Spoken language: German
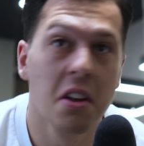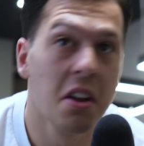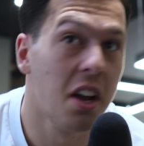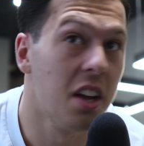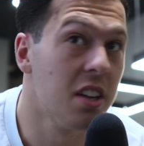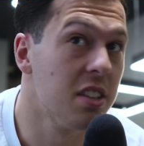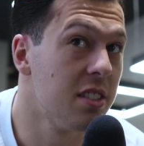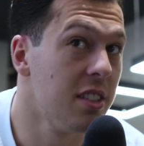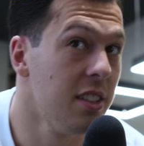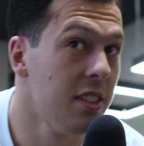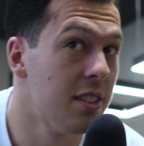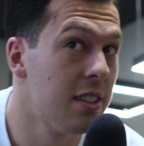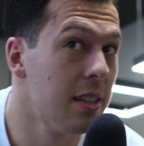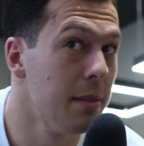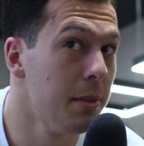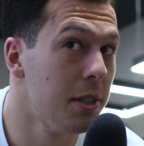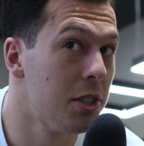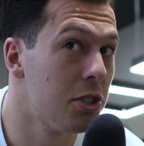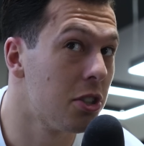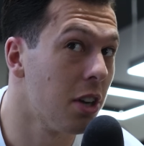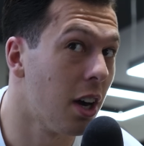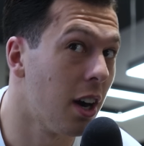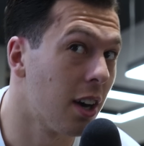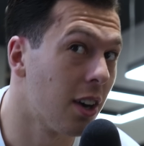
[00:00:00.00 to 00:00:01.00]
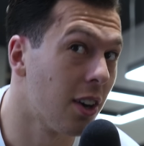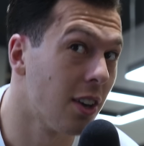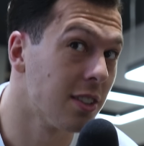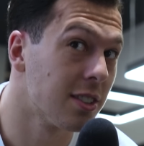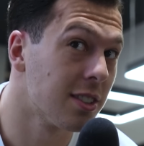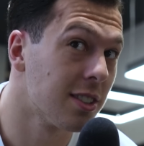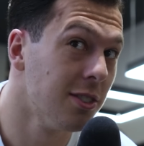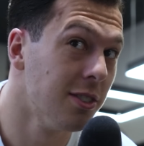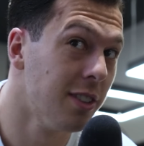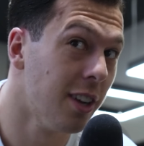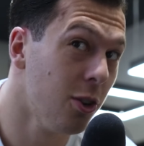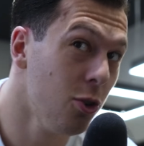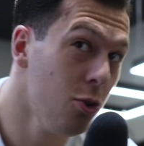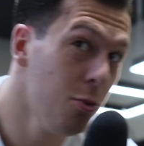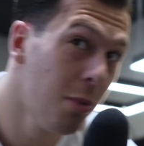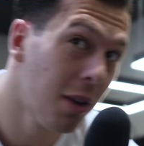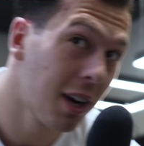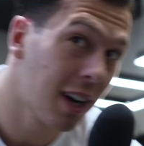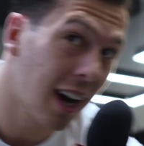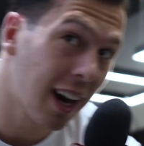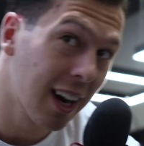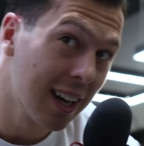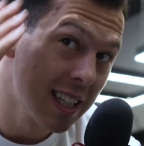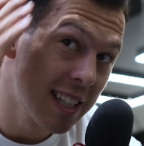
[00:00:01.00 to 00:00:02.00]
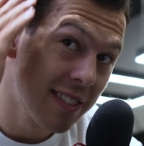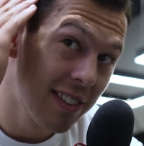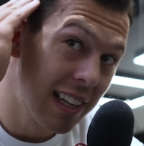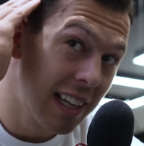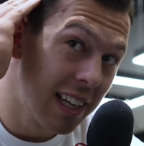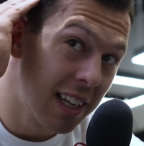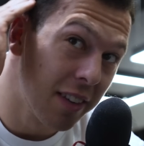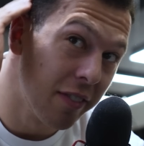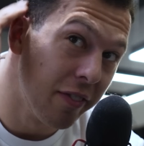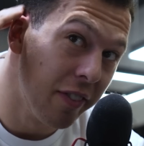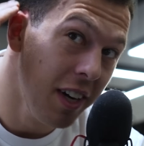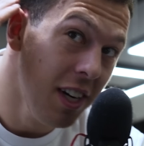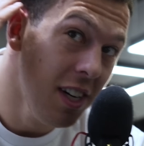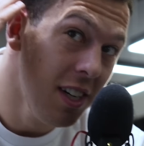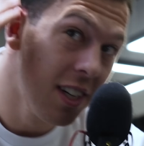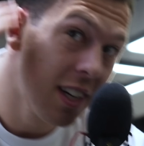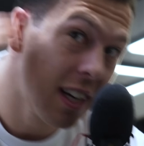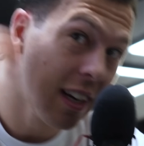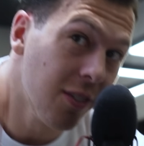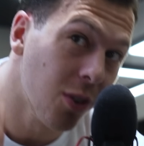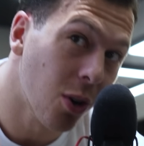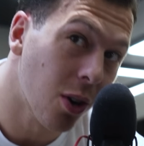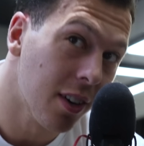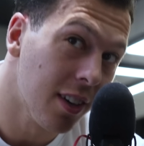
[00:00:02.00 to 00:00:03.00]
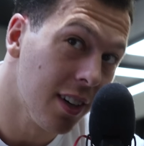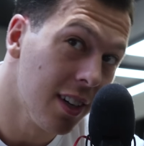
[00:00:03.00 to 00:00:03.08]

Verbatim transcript: es sieht ziemlich stark aus. Und der Übergang ist wirklich wild geworden.